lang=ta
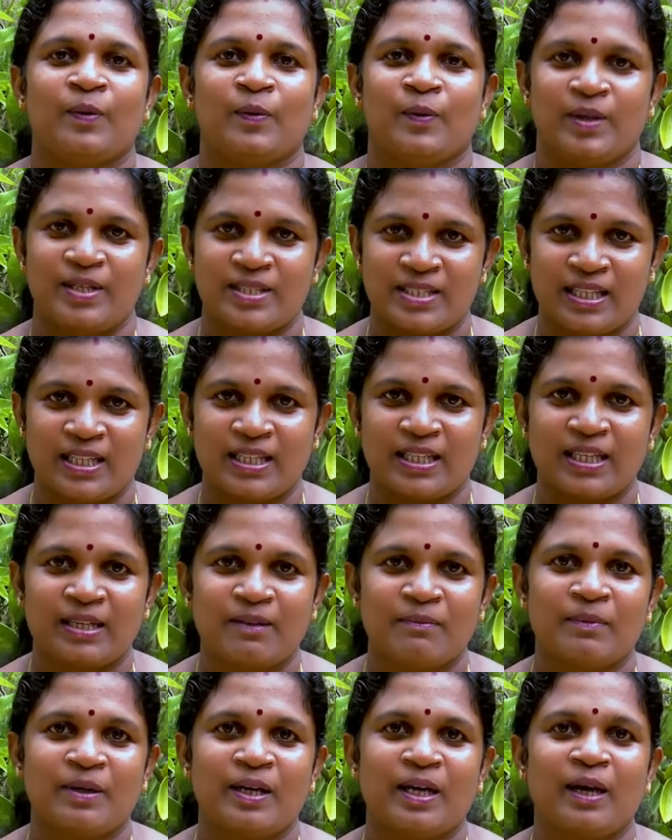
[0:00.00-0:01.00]
உங்களை
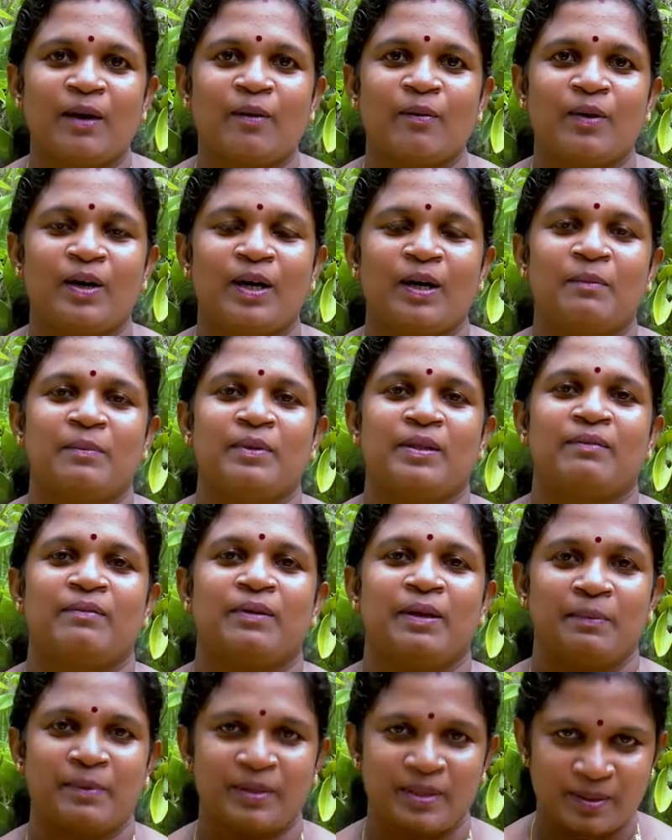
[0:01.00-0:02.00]
சந்திக்கும் வரை உங்களிடம் இந்த
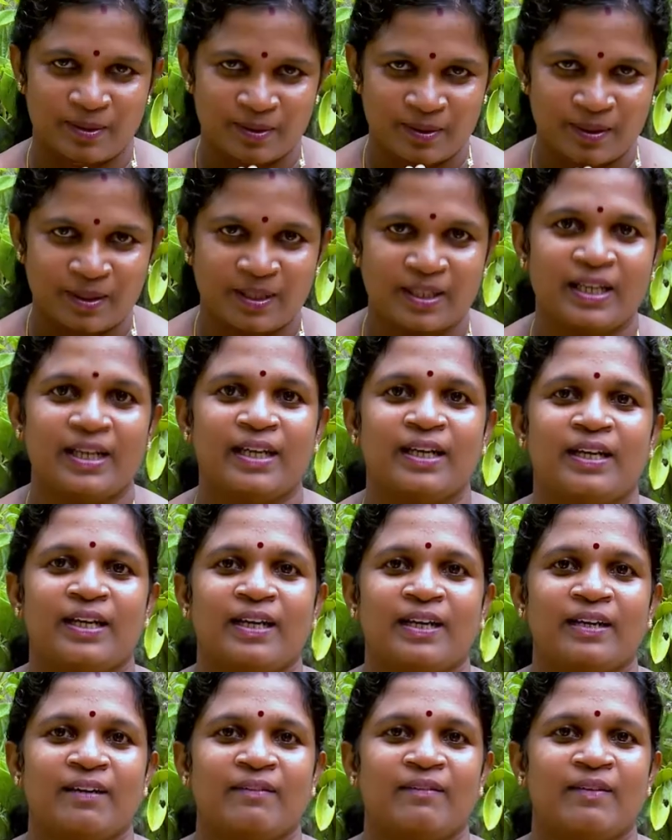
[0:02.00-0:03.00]
விடைபெற்றுக் கொள்கிறேன் நன்றி